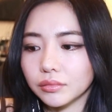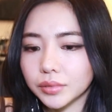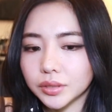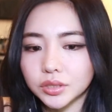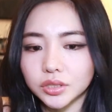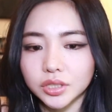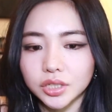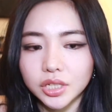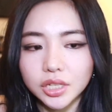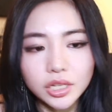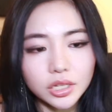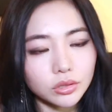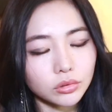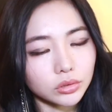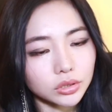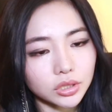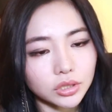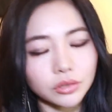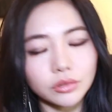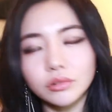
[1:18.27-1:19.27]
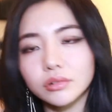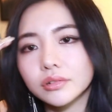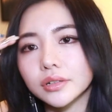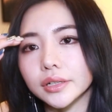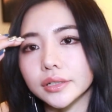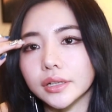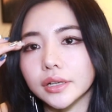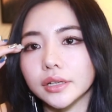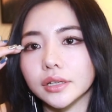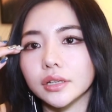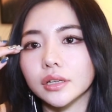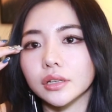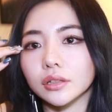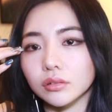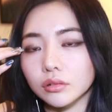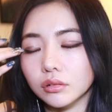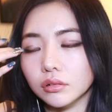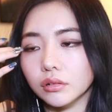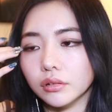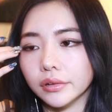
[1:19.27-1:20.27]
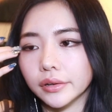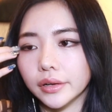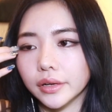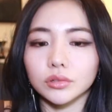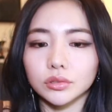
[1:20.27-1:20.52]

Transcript: 別にいいとしてよくはないけど